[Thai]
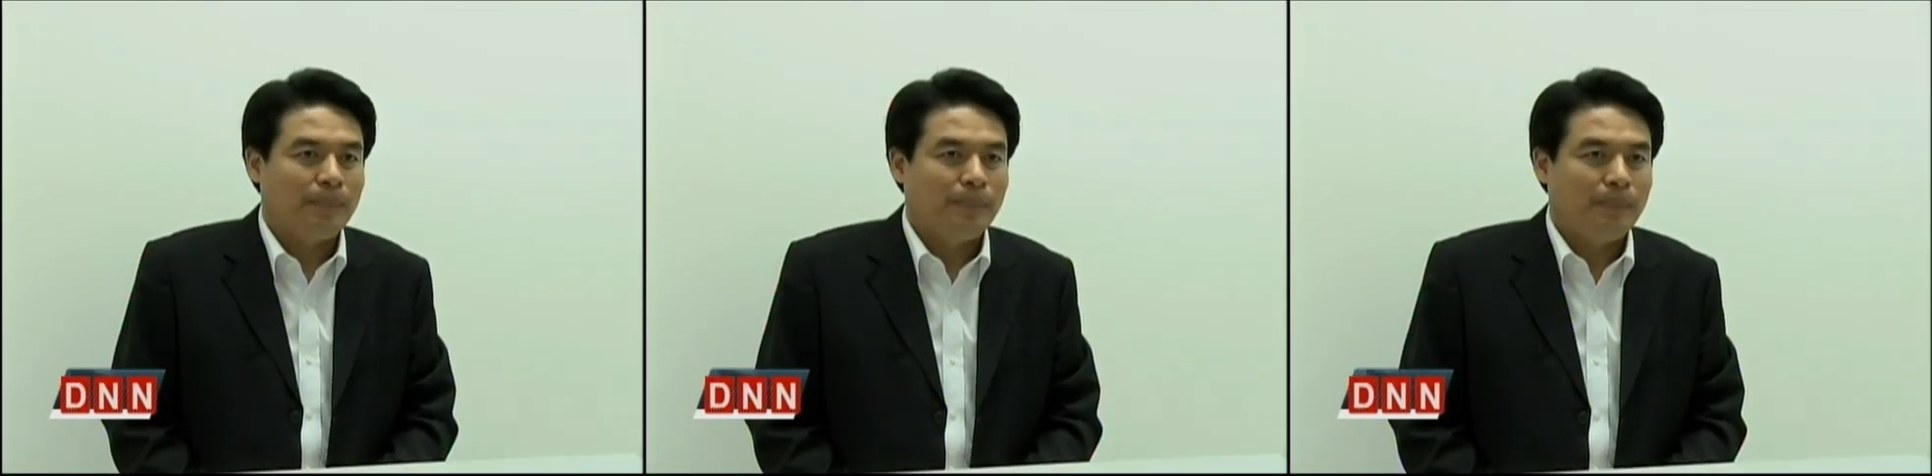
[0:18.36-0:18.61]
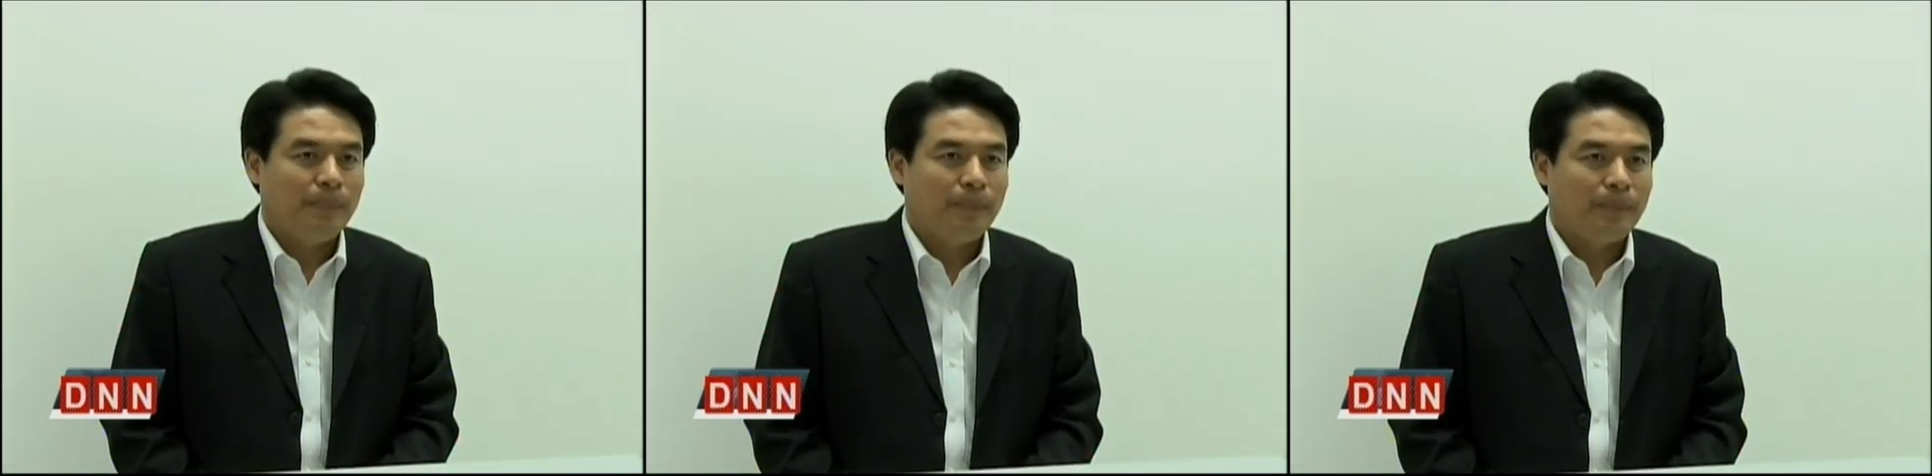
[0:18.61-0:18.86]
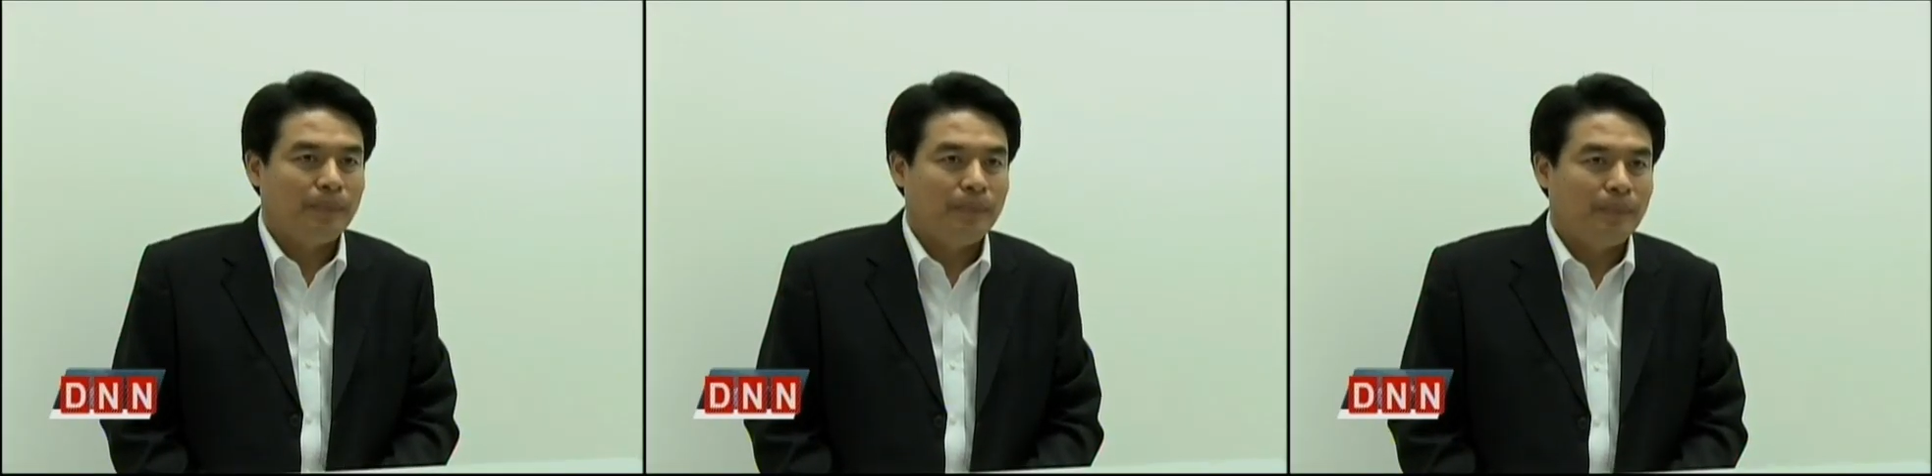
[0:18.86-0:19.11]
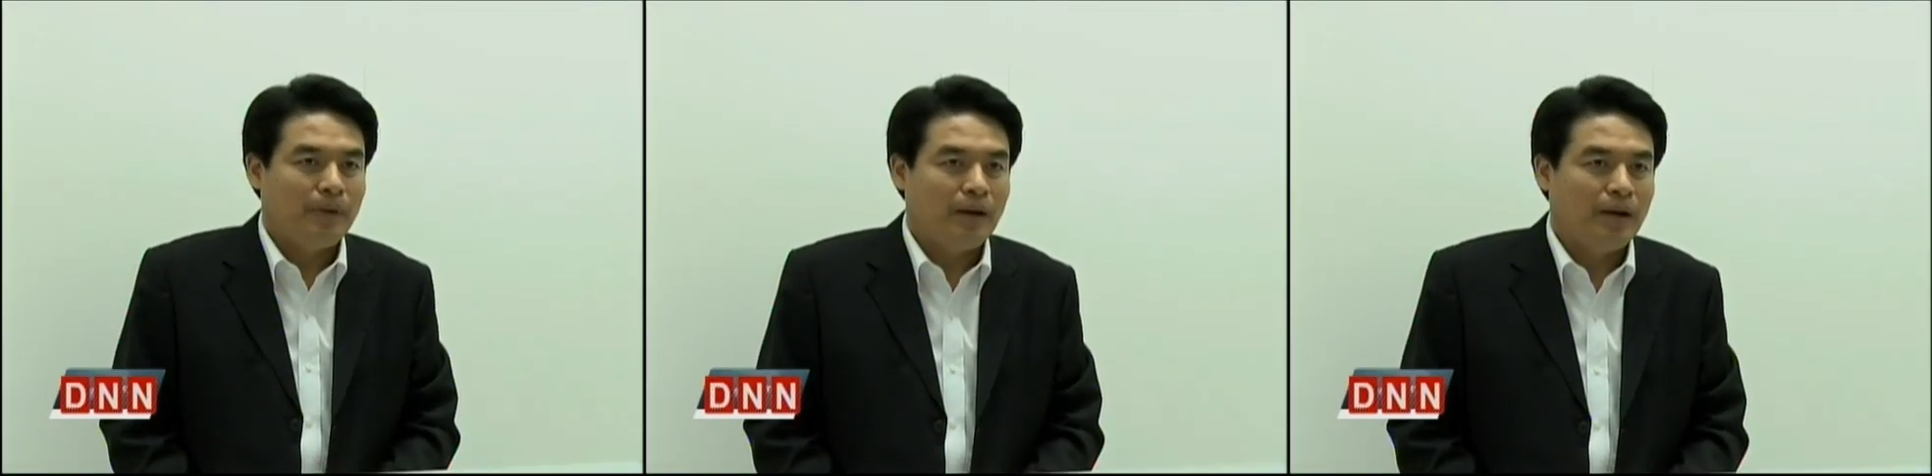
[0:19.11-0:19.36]
นายวราเท
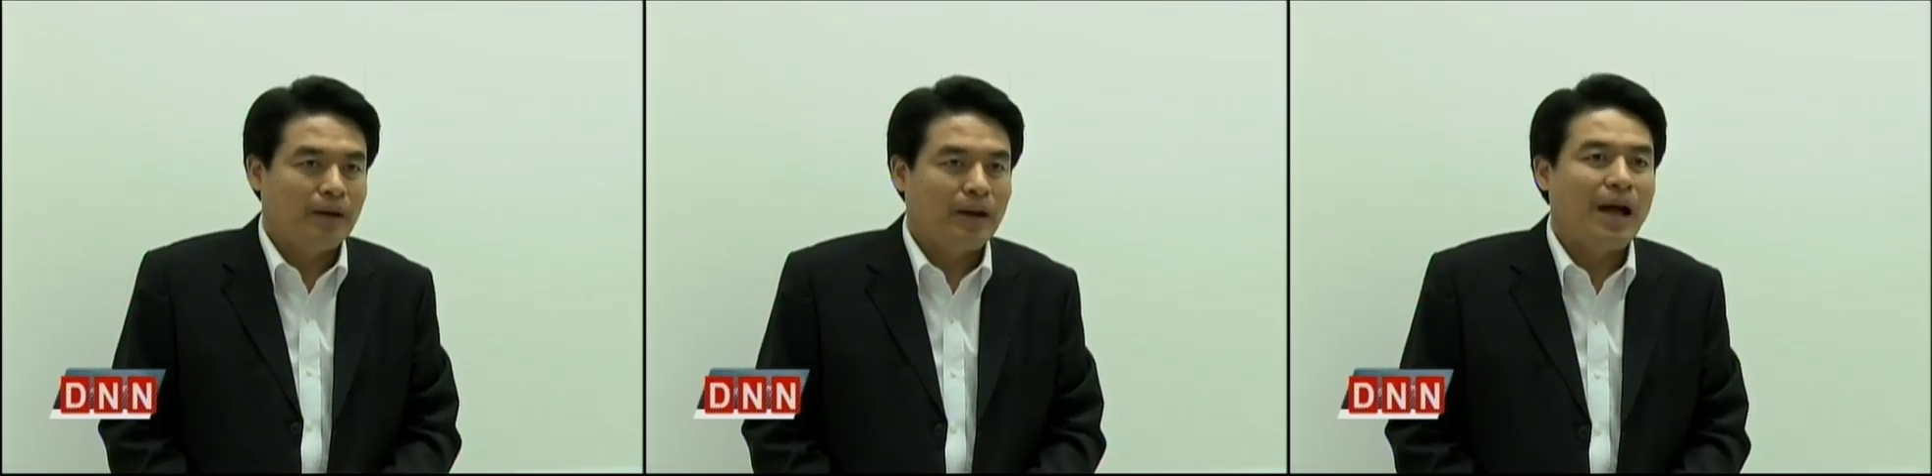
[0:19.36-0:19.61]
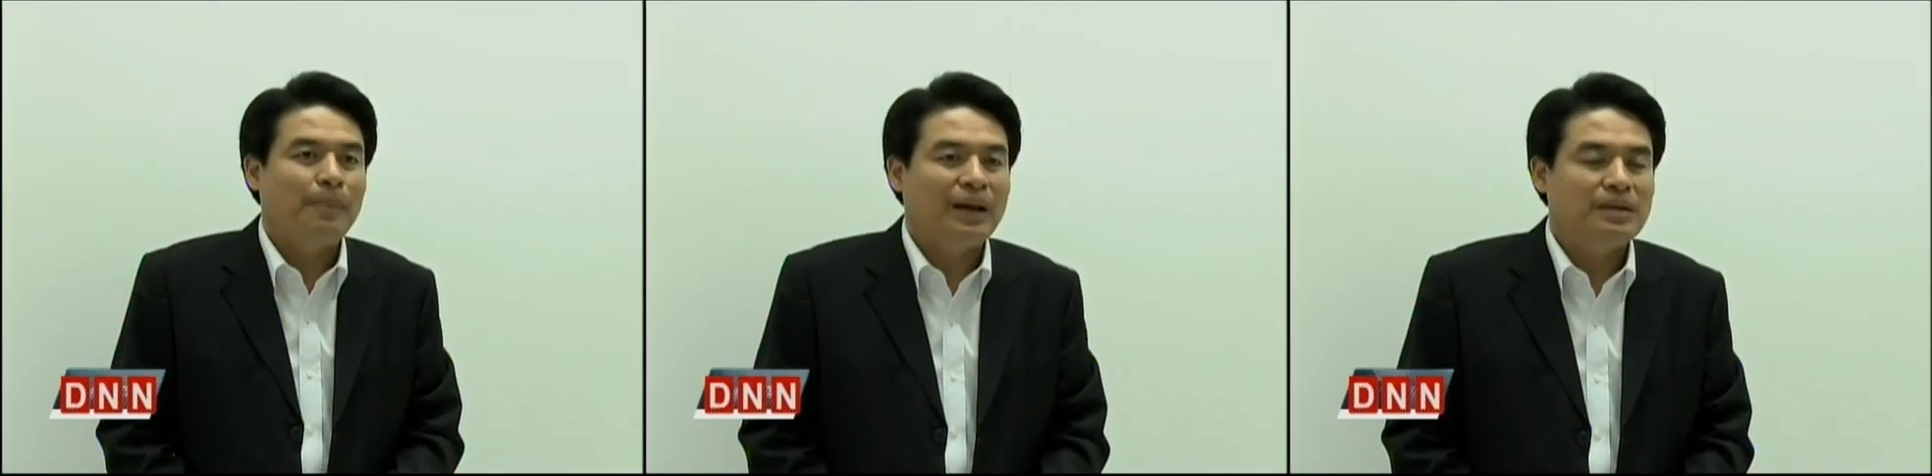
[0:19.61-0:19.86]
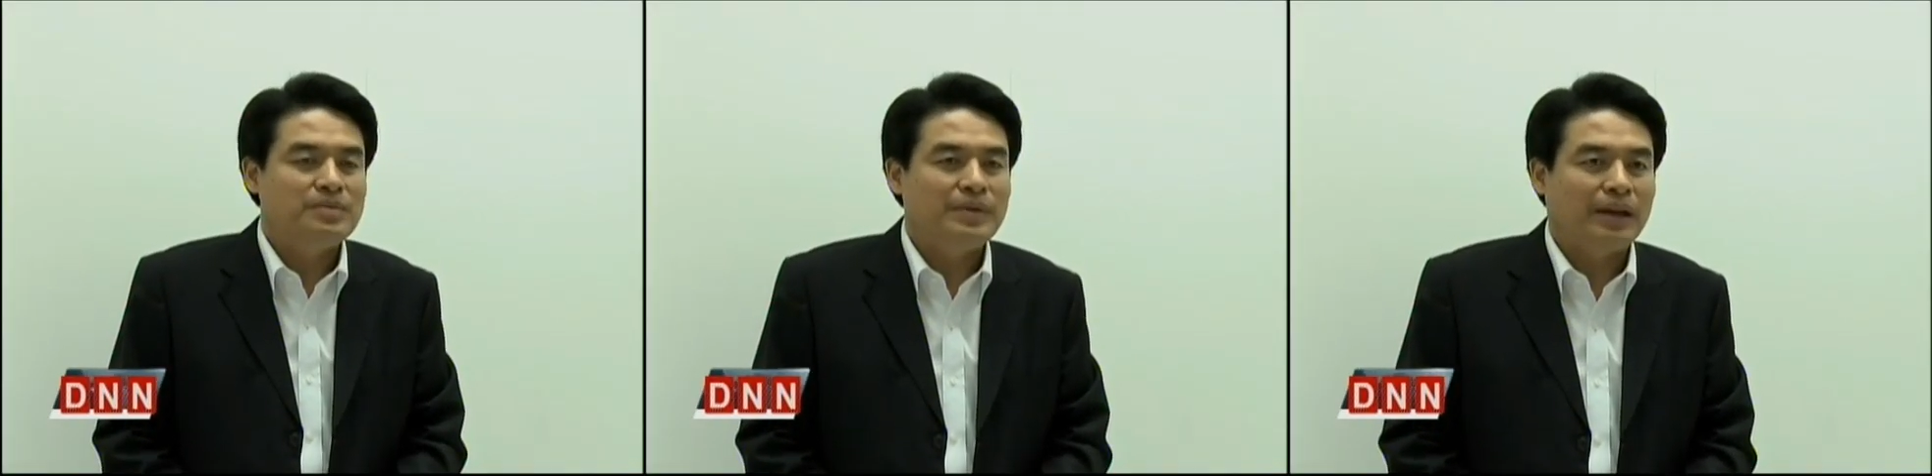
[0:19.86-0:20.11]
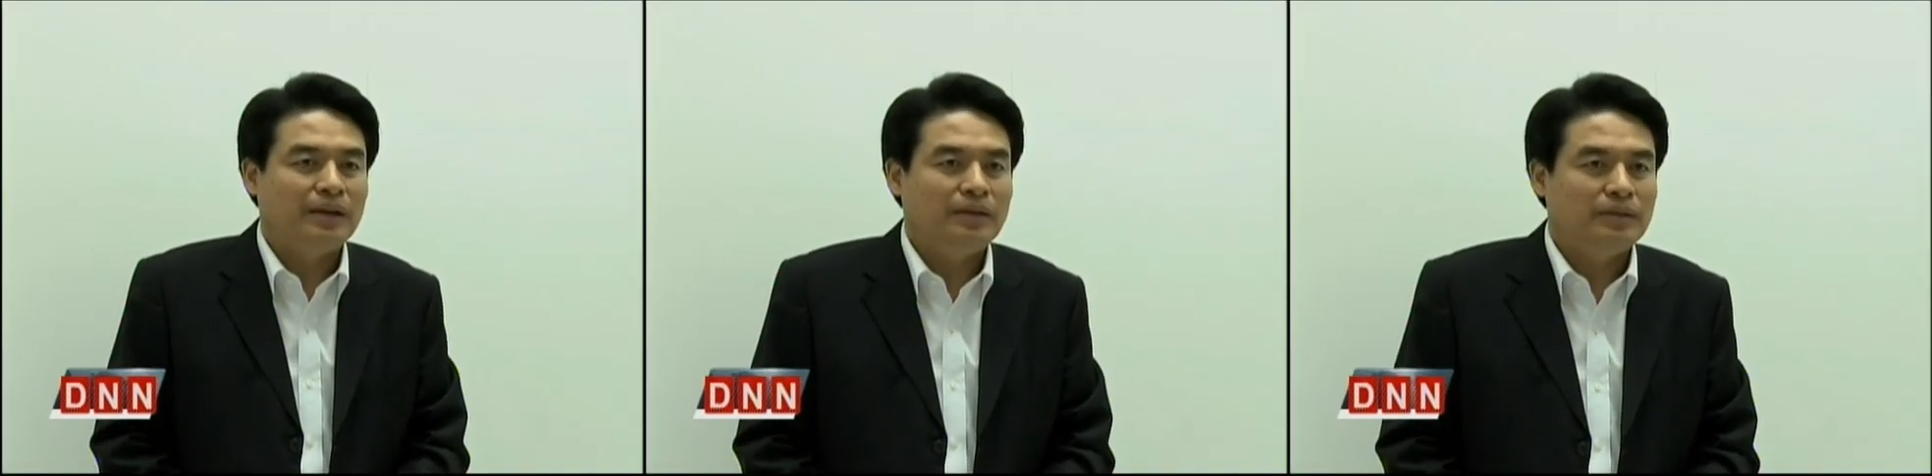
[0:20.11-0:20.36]
พรัตนากรรัฐมนต
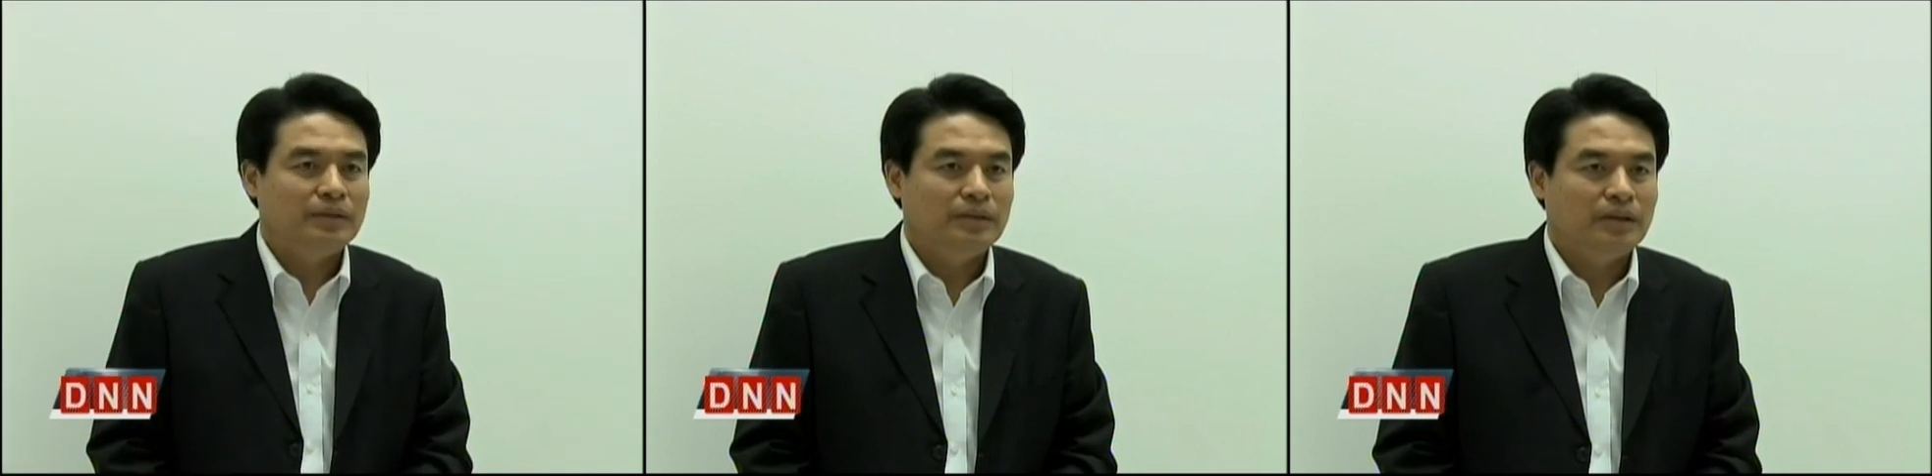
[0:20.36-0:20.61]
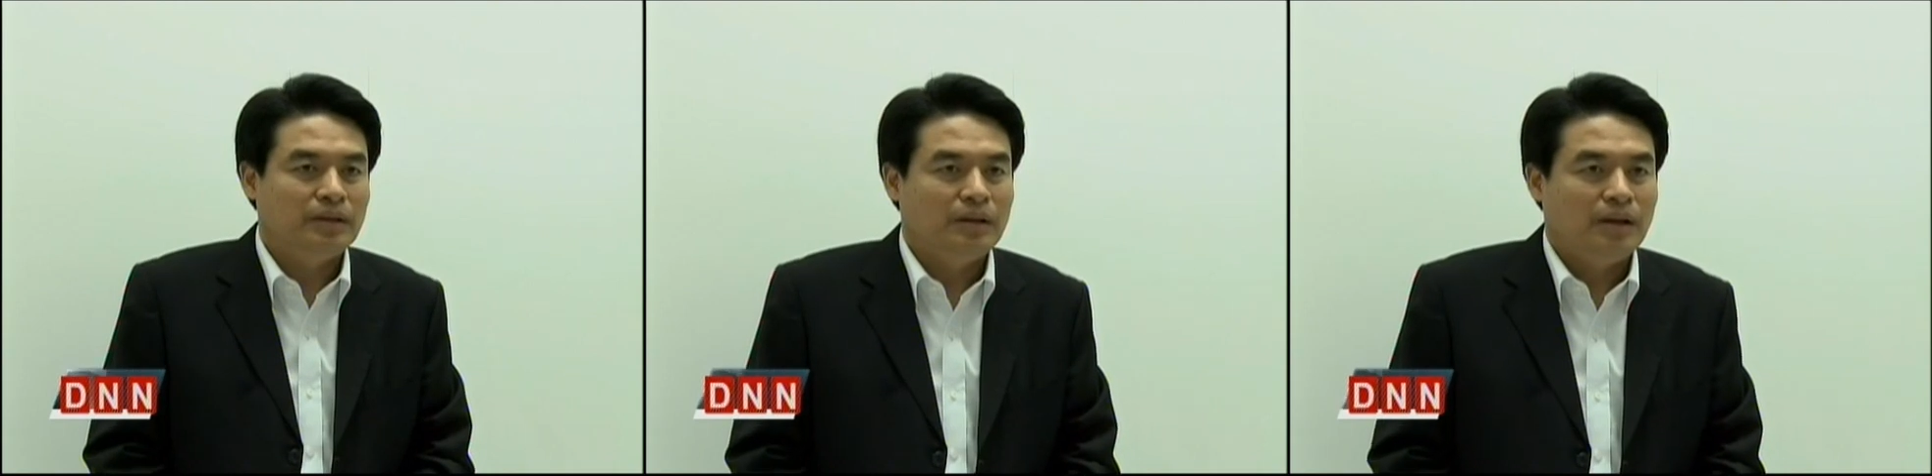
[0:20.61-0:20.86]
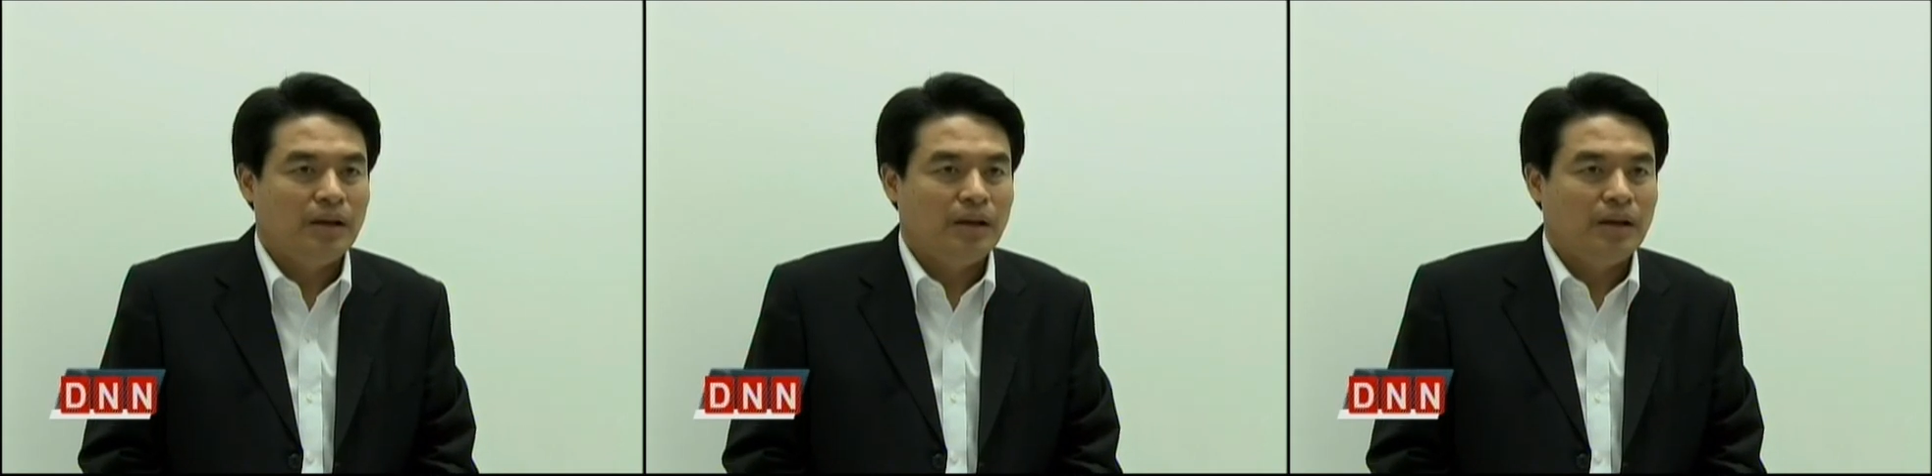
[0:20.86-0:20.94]
รีประจำสำนัก